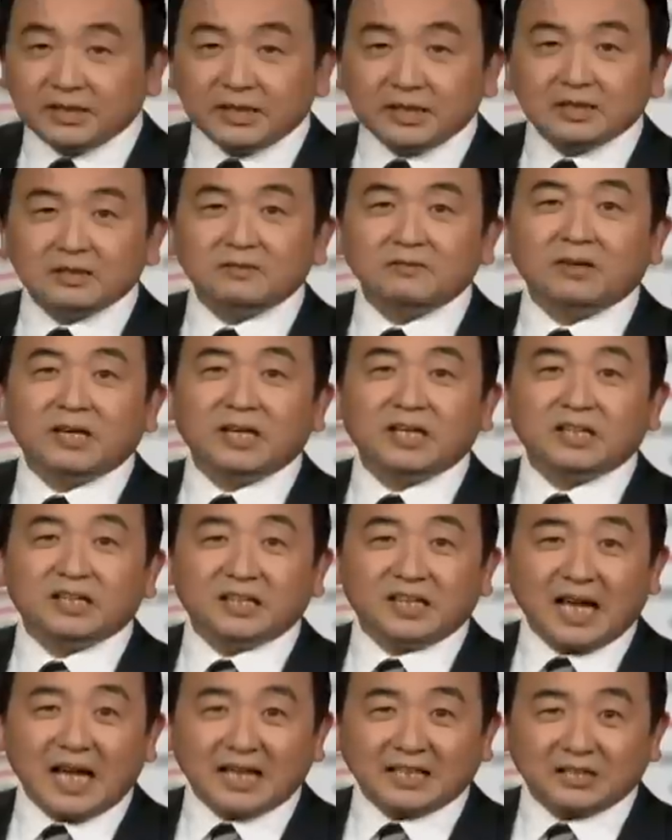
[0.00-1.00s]
因
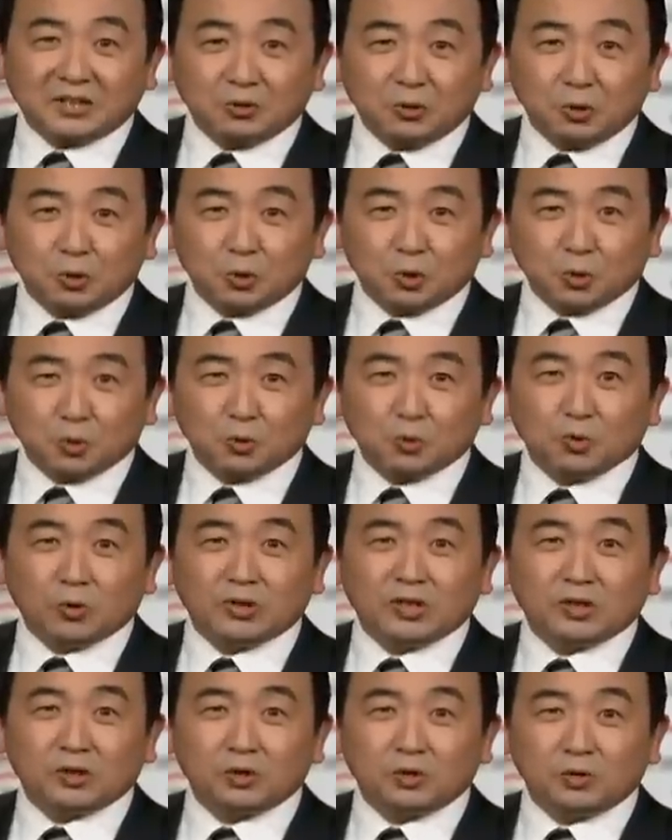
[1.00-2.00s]
为来自于中
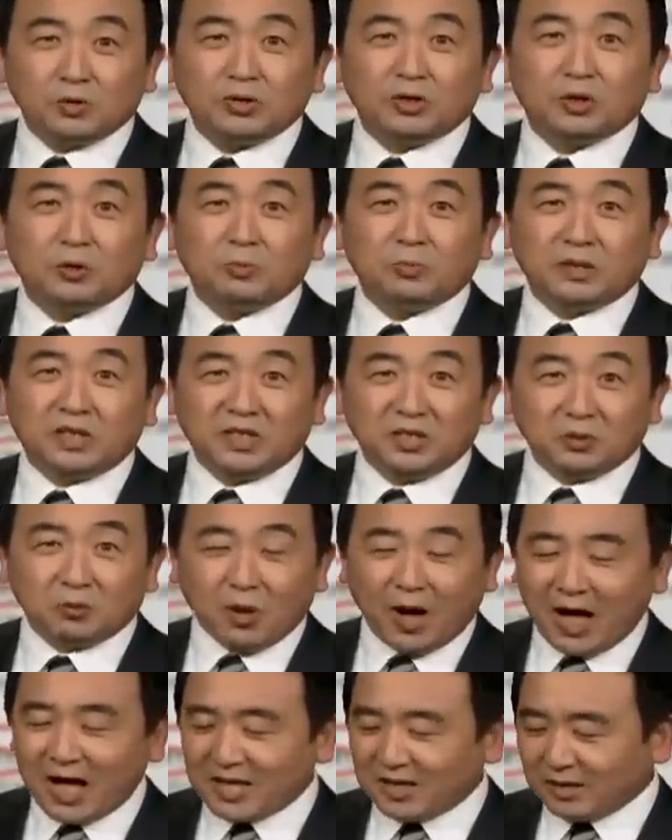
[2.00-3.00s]
国的需求疲
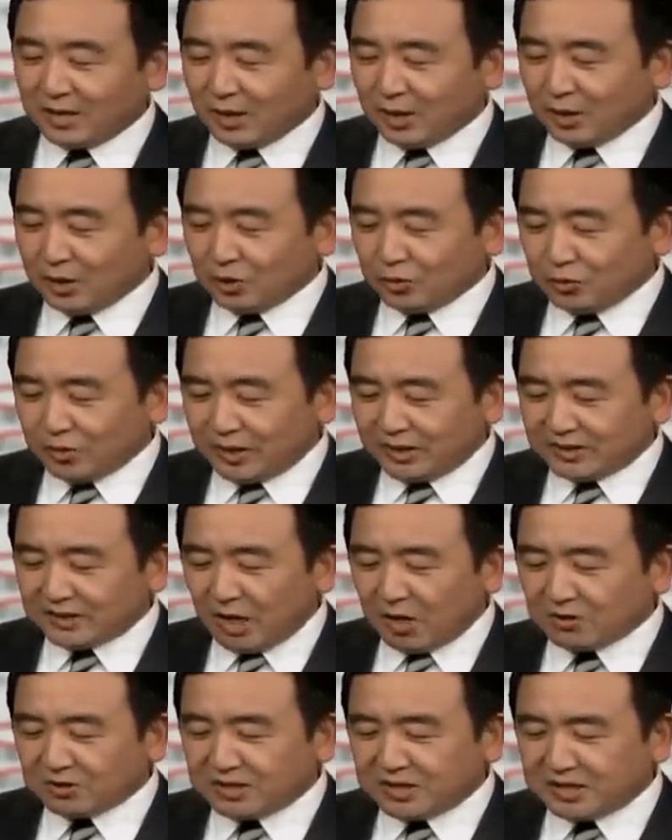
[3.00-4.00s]
软。所以
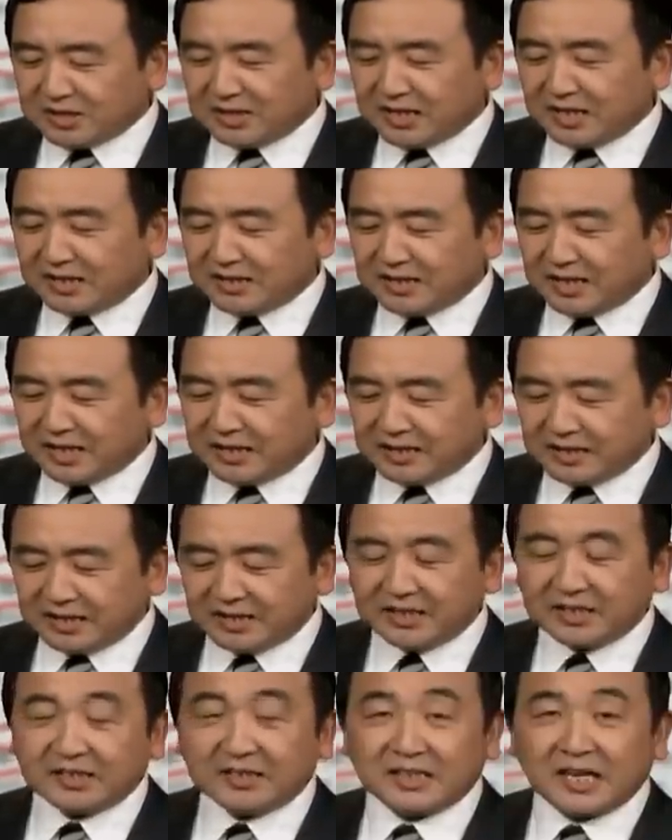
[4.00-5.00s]
到今年年
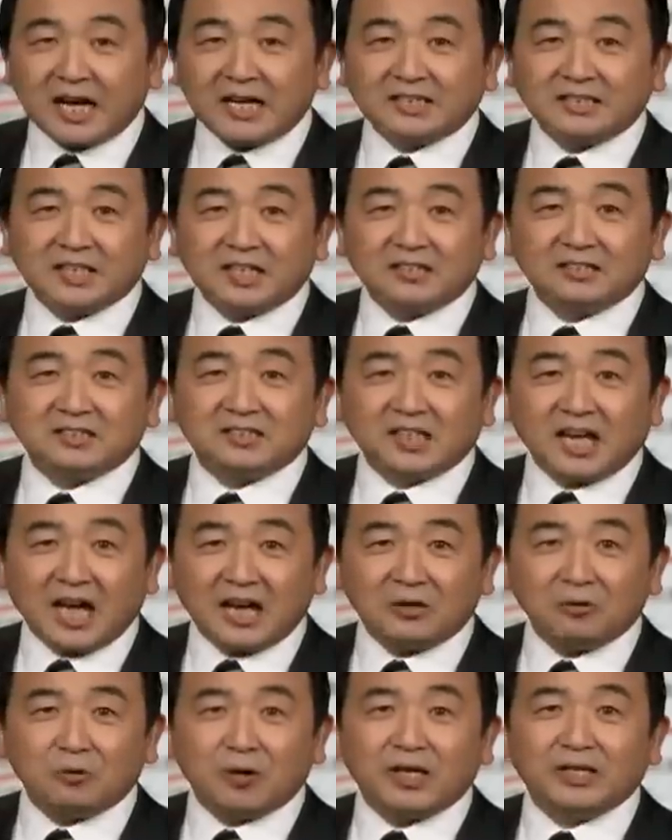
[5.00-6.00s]
底，他将
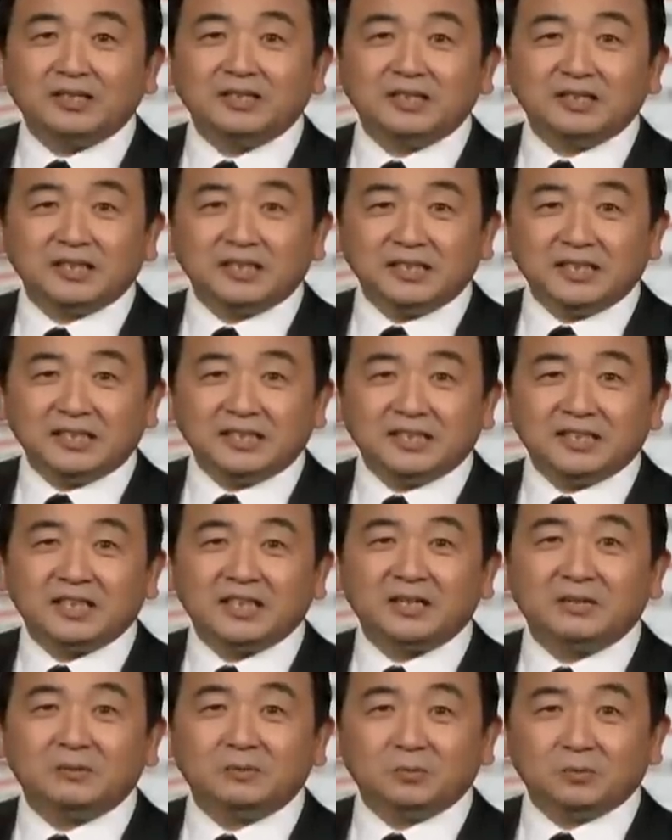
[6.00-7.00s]
裁员一
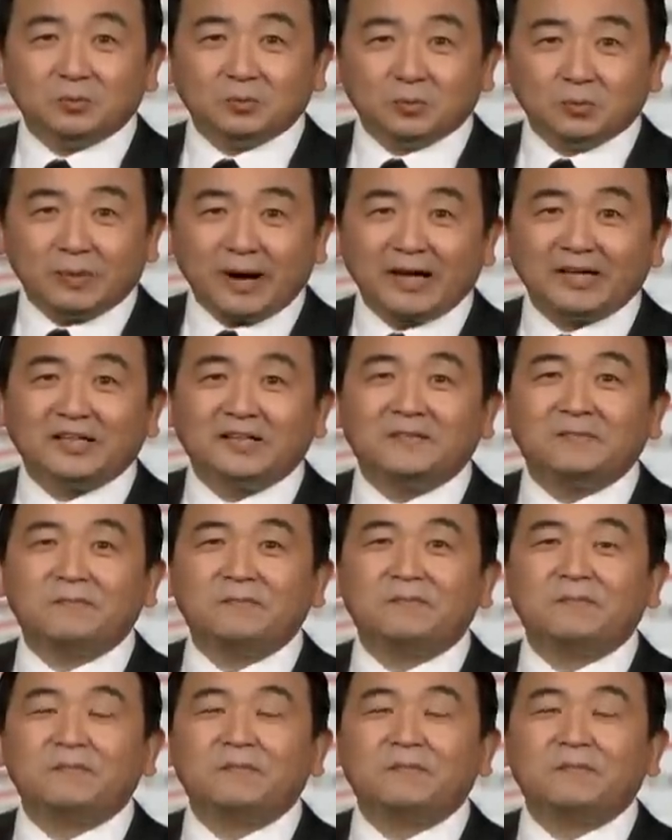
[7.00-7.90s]
千五百人。